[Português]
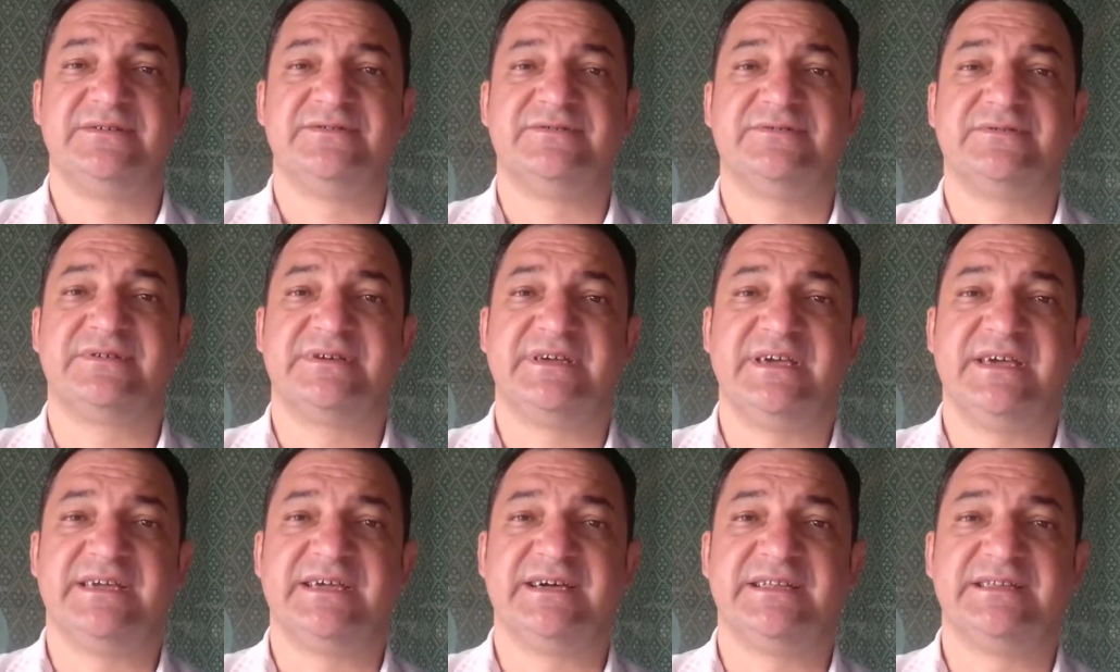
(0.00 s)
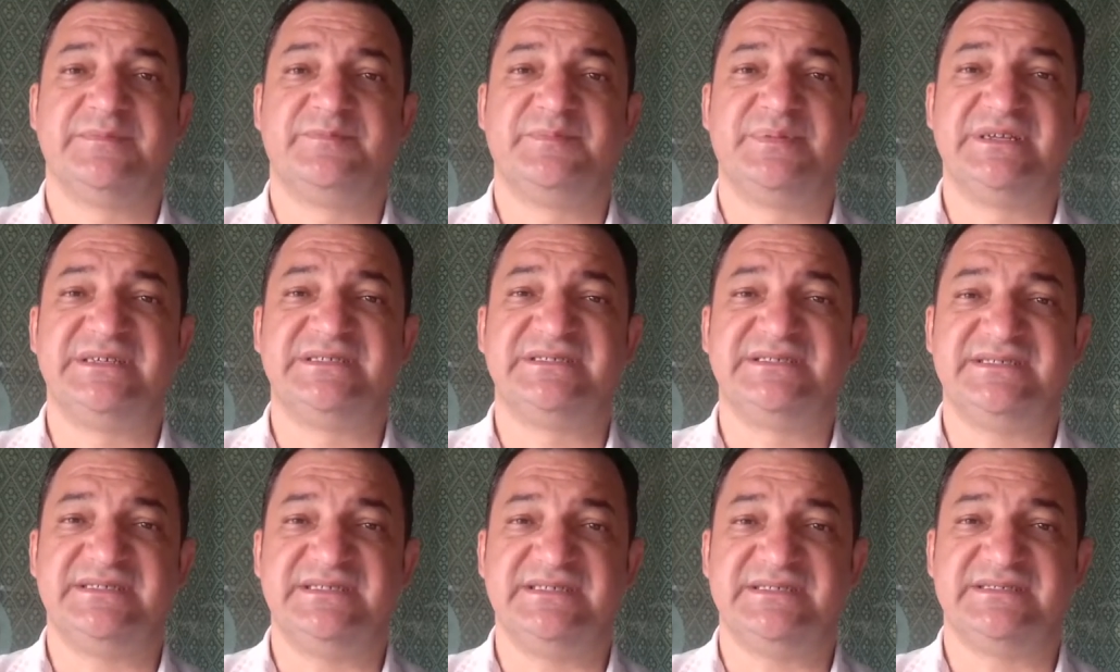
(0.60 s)
o que, que ela
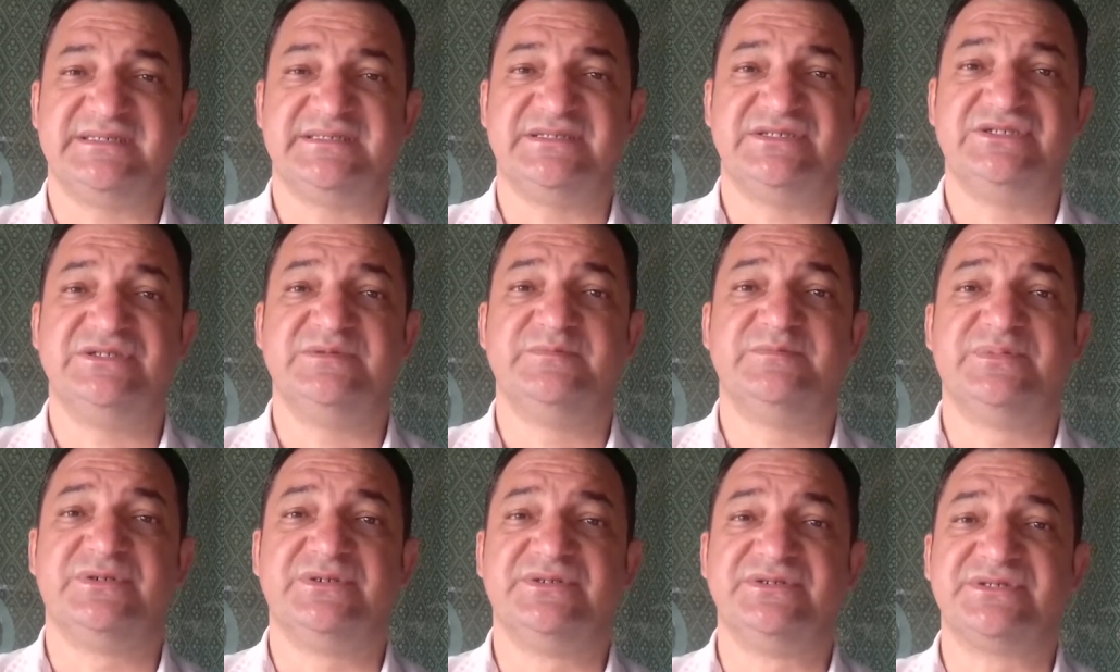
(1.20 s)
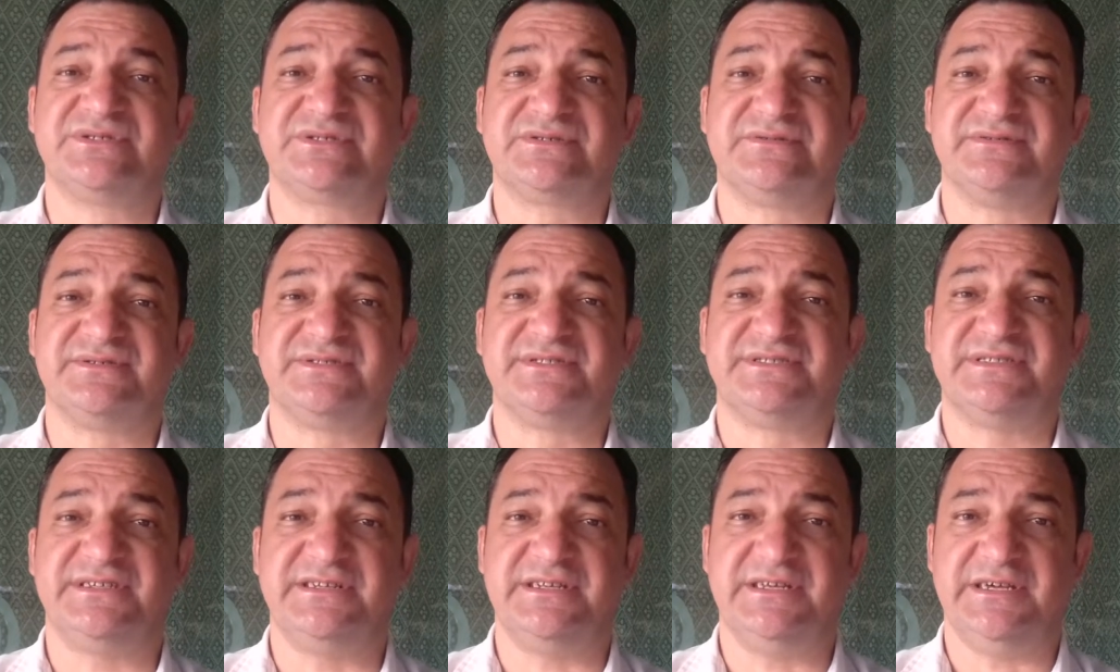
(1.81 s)
precisa? De bons
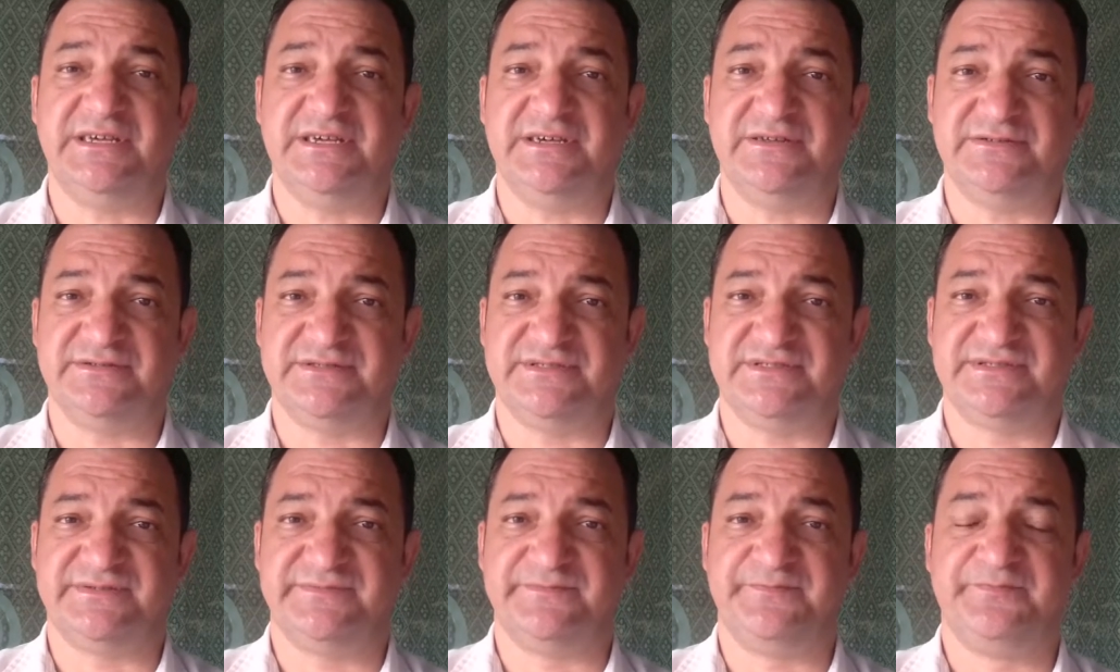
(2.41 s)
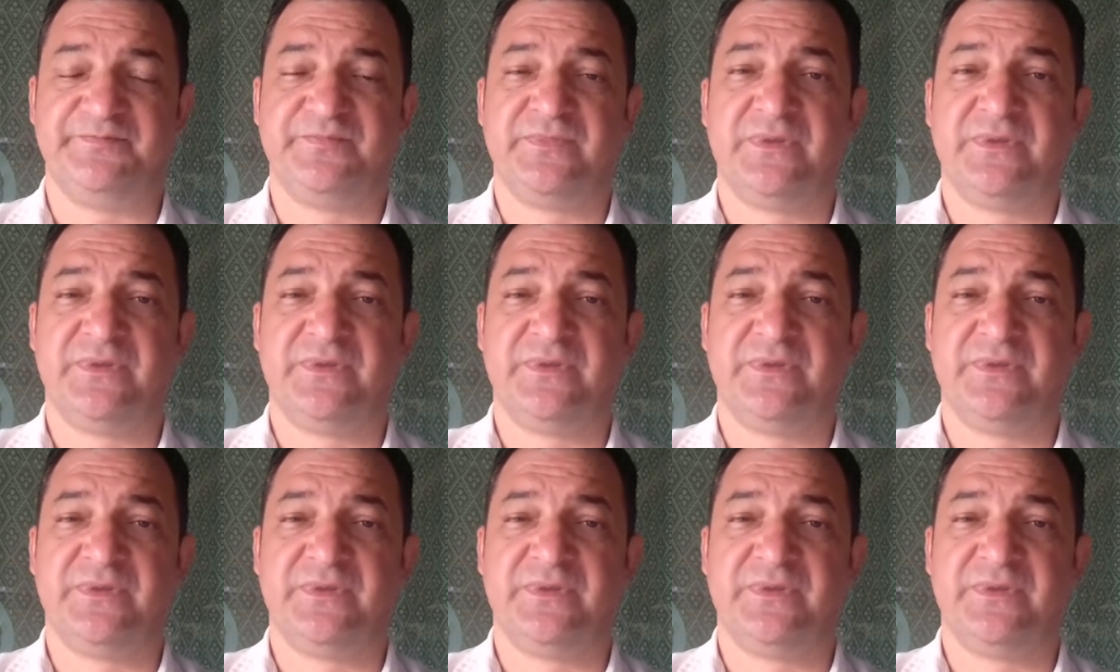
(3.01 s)
conselheiros.